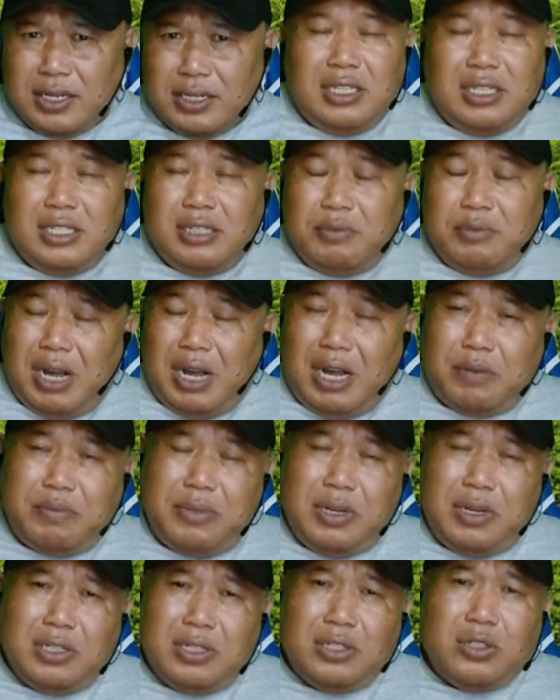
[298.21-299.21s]
Sebab
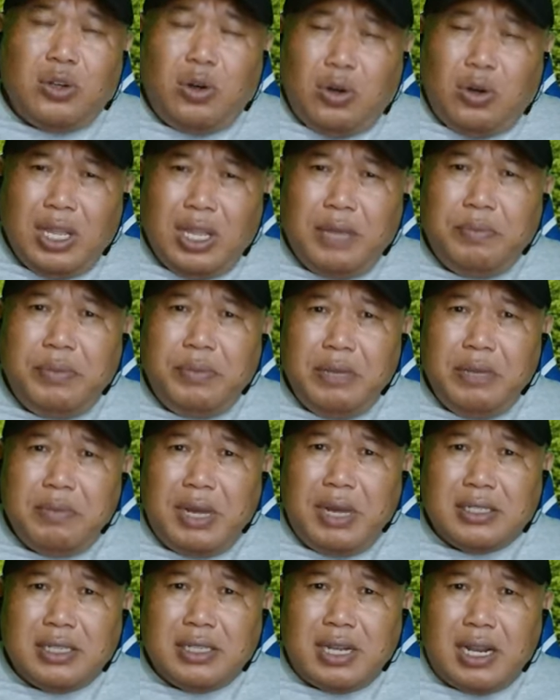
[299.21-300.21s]
solo camping
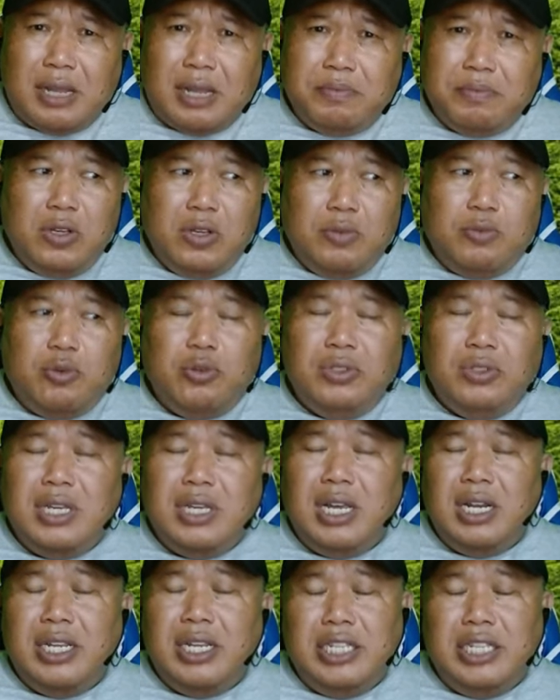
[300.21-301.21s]
bus crab punya
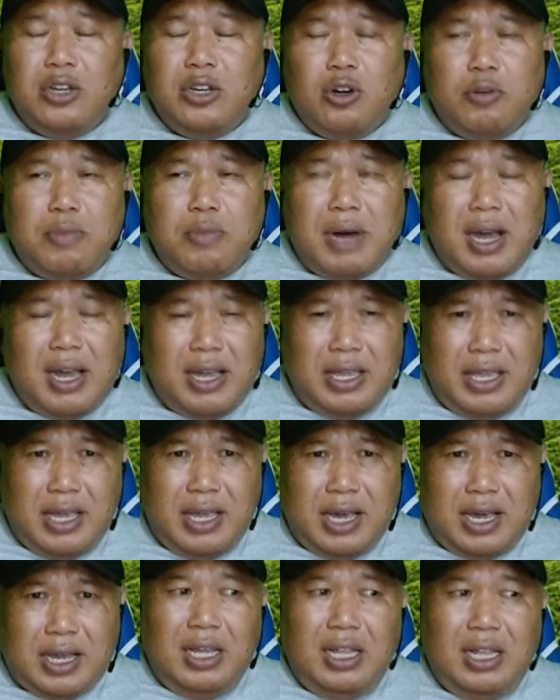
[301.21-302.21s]
risiko
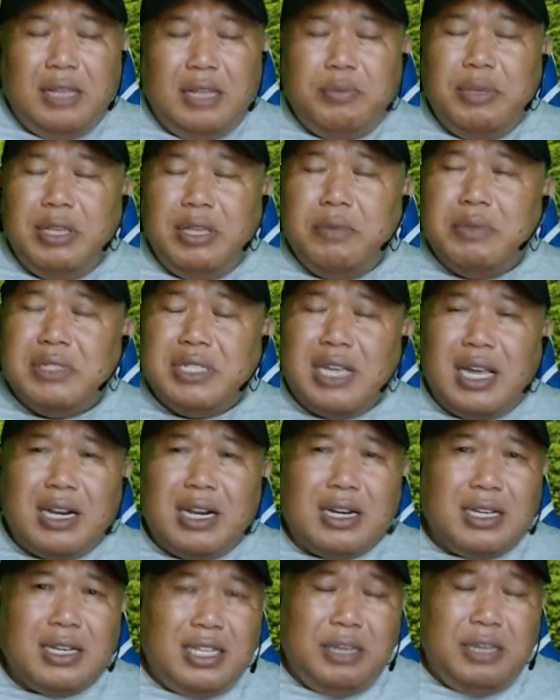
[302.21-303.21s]
bahaya lebih besar
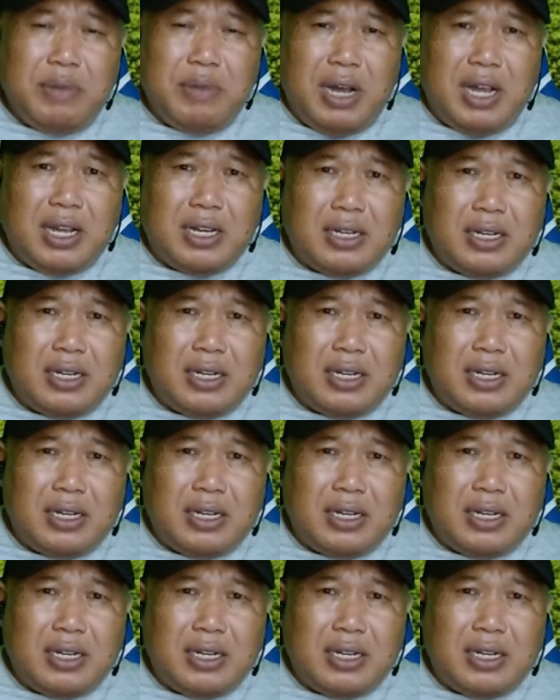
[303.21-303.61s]
ketimbang